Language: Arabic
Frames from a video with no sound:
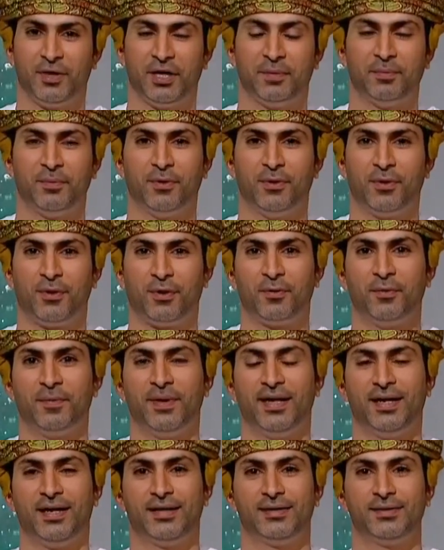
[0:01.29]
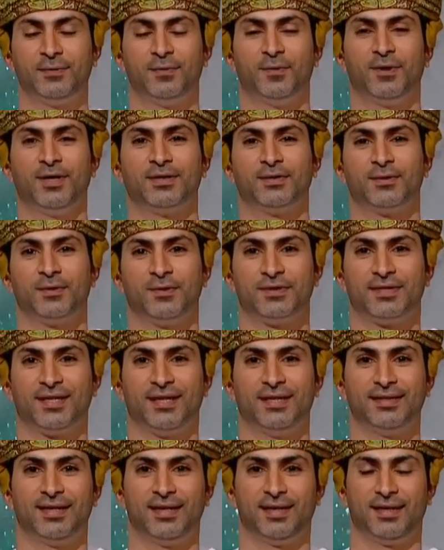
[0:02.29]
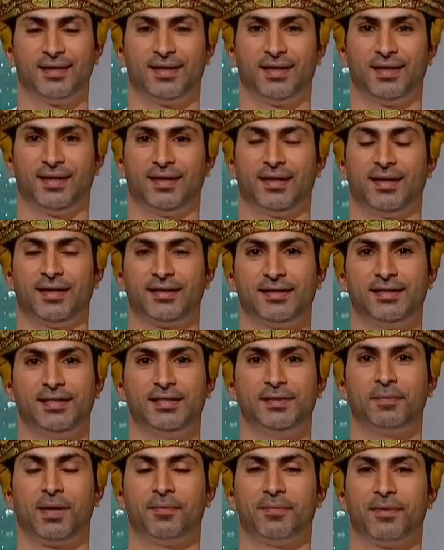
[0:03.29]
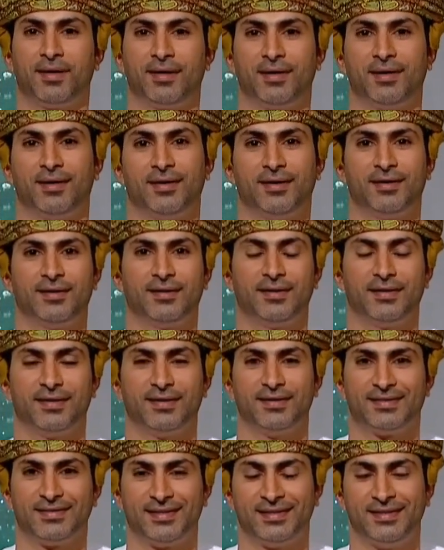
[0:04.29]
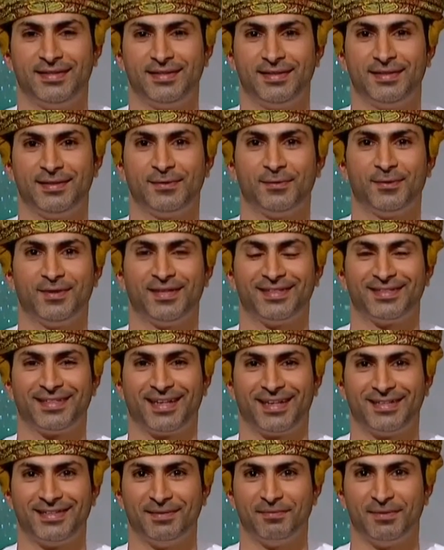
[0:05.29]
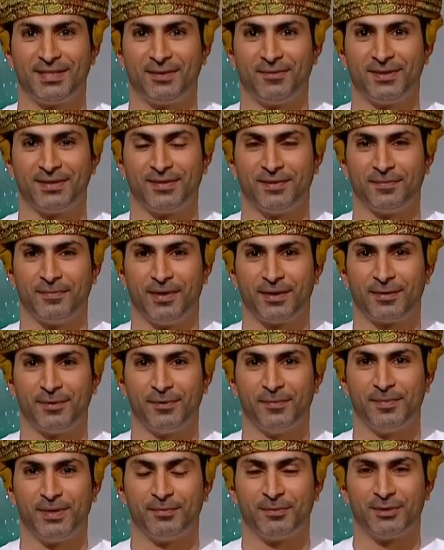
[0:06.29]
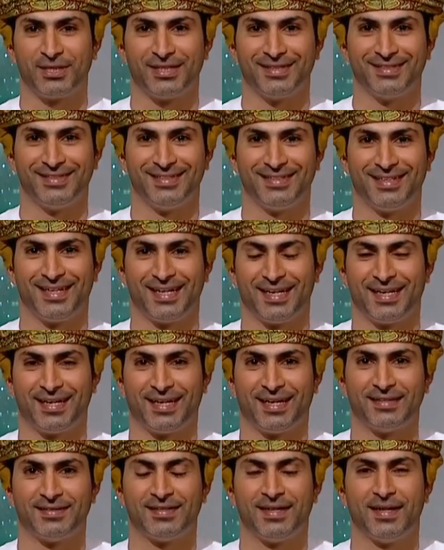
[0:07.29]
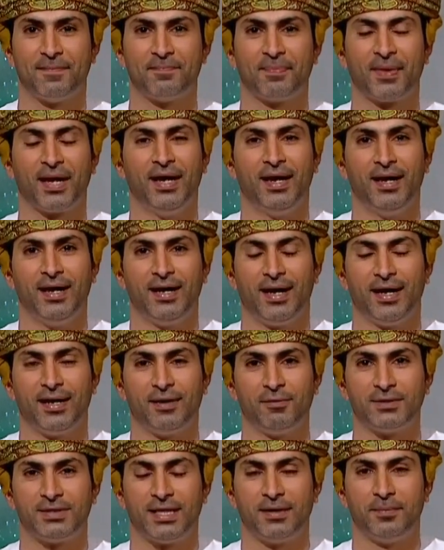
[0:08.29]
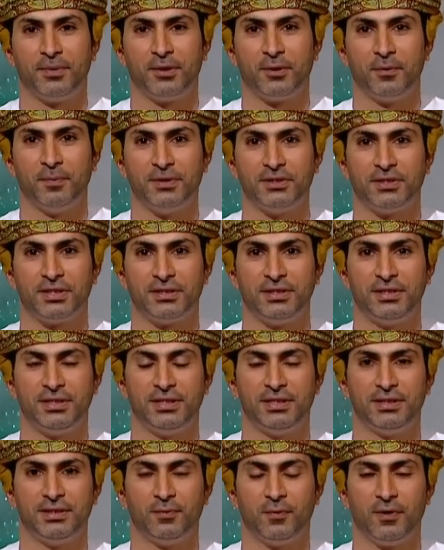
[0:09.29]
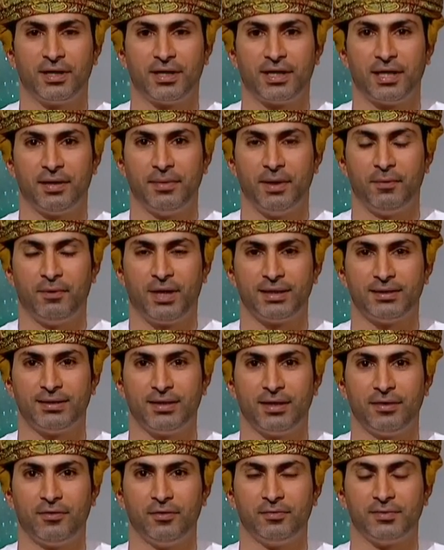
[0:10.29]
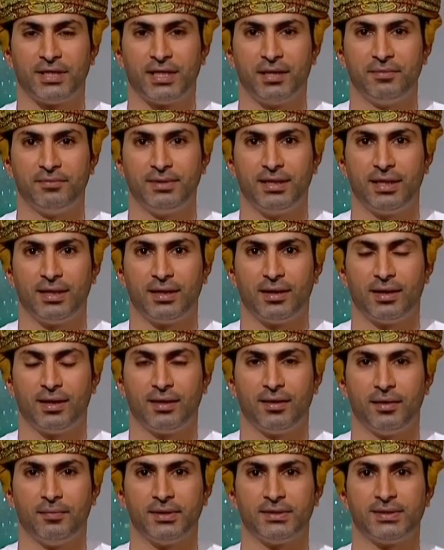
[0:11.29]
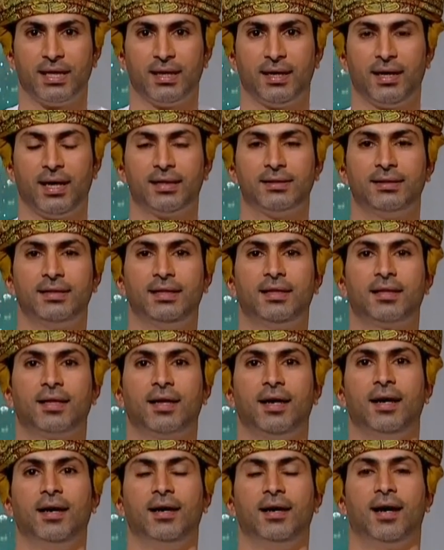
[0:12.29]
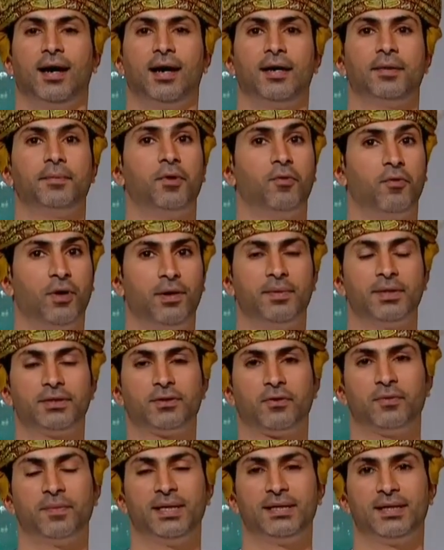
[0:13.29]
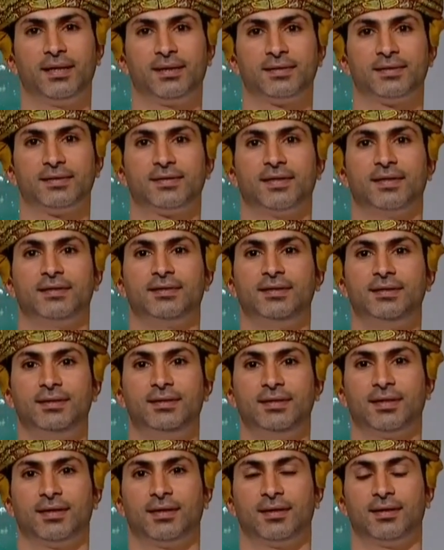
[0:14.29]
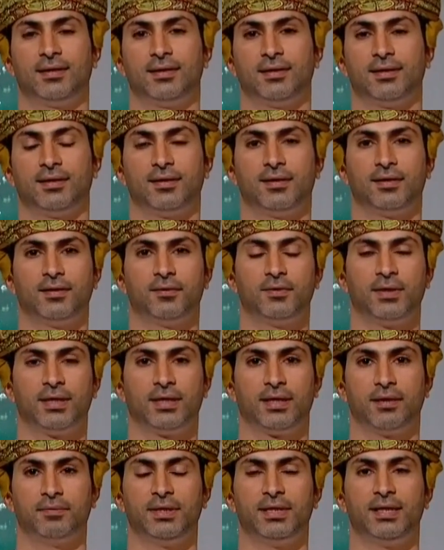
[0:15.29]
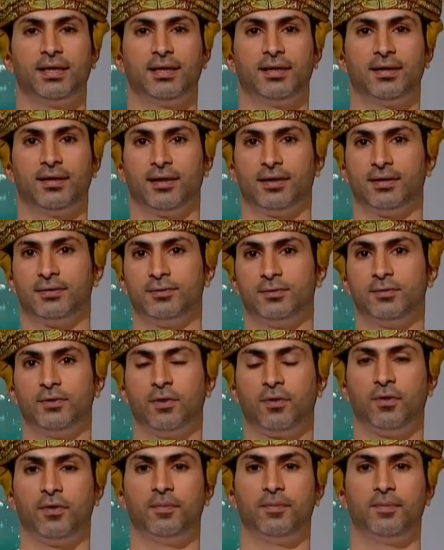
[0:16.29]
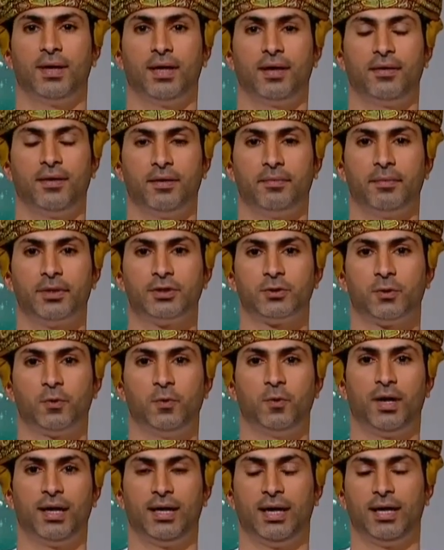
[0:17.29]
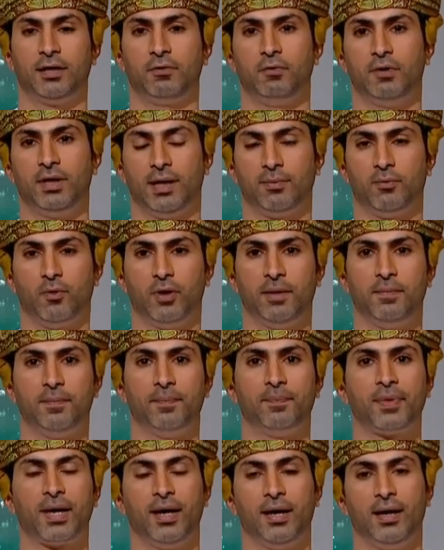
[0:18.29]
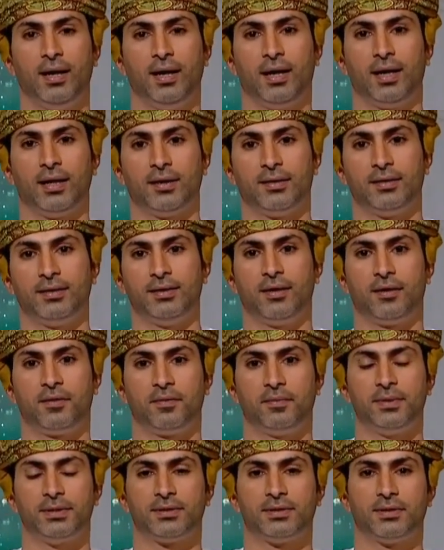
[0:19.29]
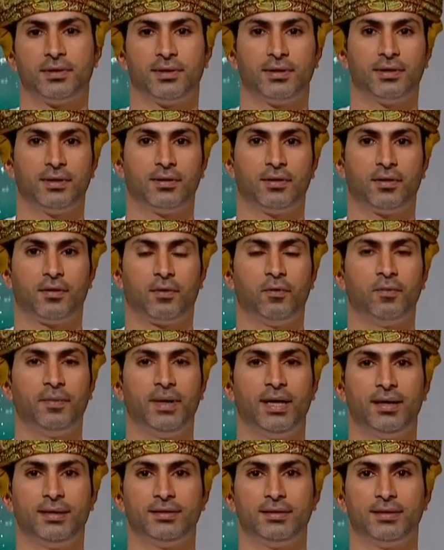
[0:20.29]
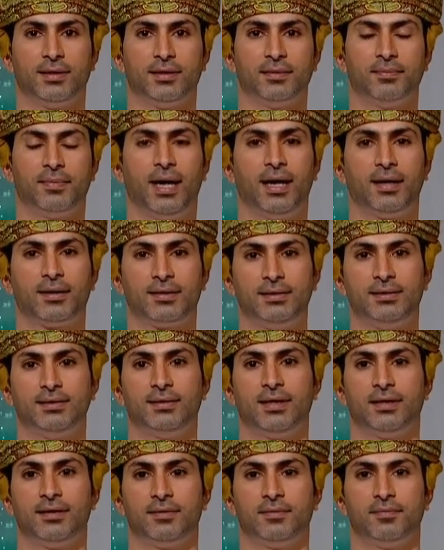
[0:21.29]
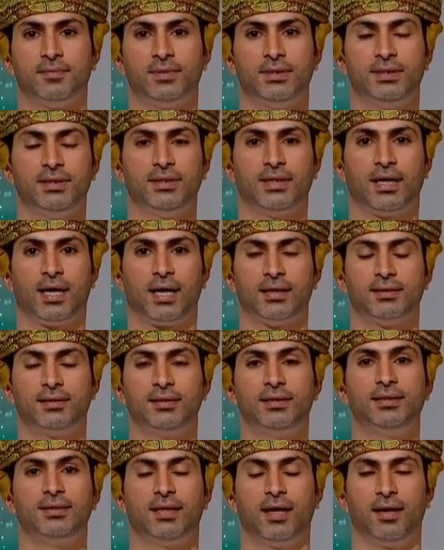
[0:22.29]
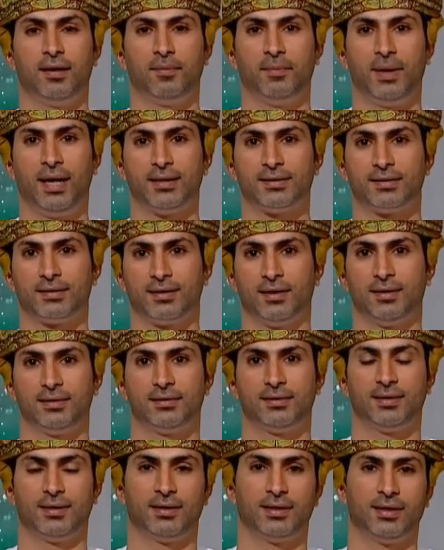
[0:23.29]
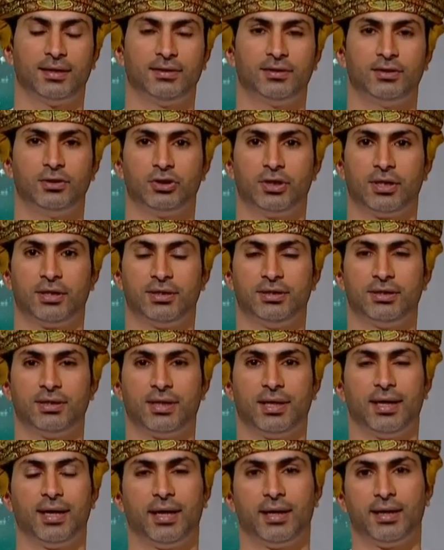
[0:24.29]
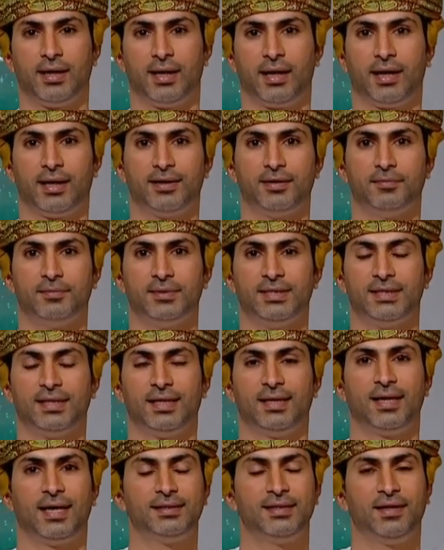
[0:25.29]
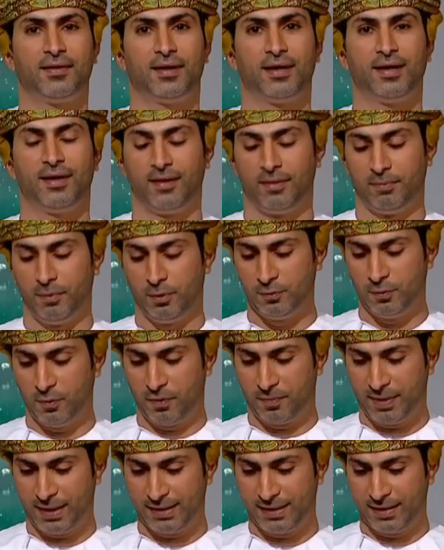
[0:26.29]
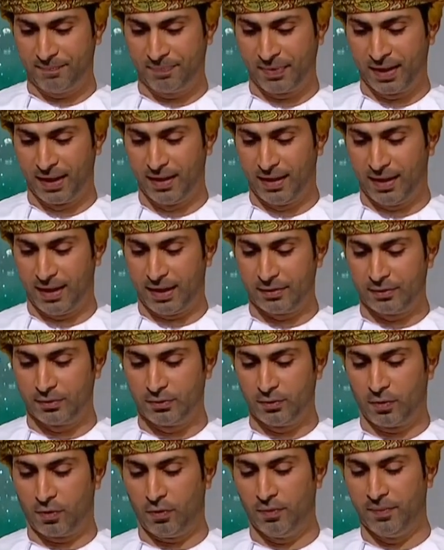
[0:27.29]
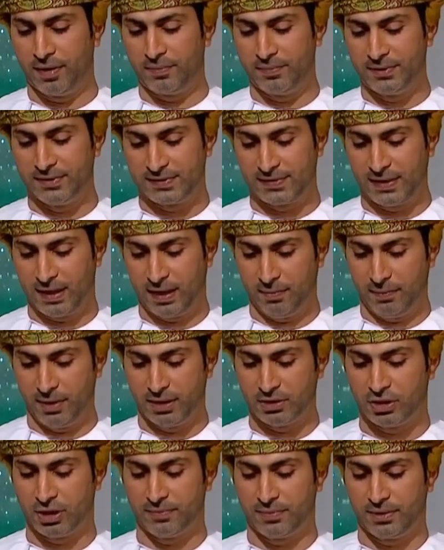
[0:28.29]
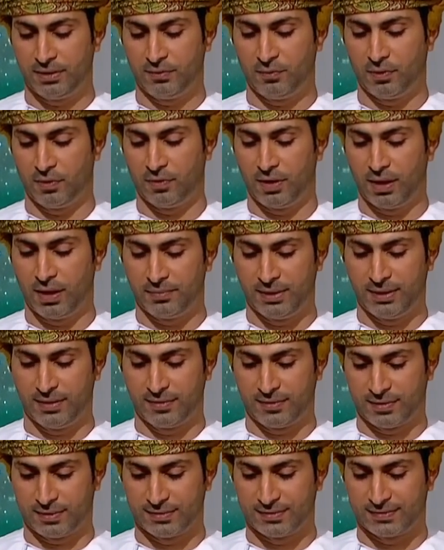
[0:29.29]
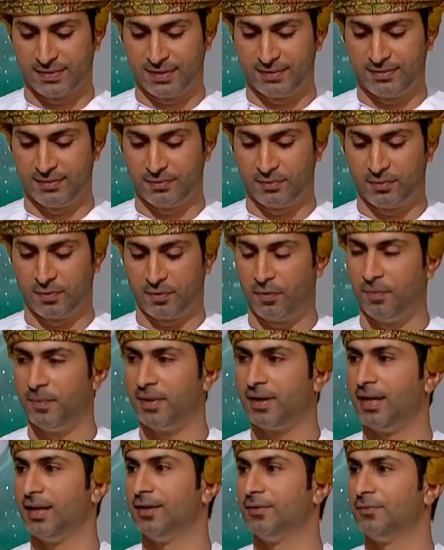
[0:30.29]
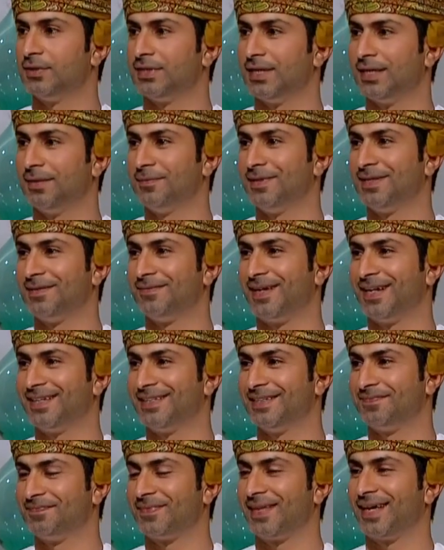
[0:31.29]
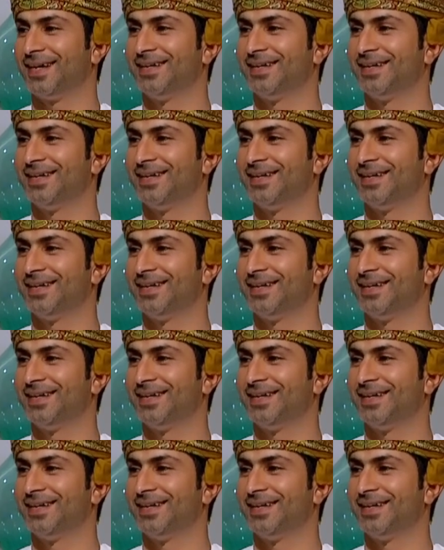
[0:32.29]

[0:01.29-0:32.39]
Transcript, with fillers: نحب عمان وسلطانها الحكيم عبر آه، السنين وسعيدين بالتواصل معكم مشاهدينا الاعزاء أهلا وسهلا بكم من جديد وكما وعدناكم سنبدأ هذا المساء الحديث عن بوابة عمان الاقتصادية آه، هناك ميناء الدقم هذا المشروع الحيوي المهم الذي يربط عمان بحريا بعديد المحطات التجارية العالمية للحديث عن هذا الموضوع معنا الدكتور عمر بن سالم الجابري وهو خبير اقتصادي دكتور عمر أهلا وسهلا بك معنا أهلا وسهلا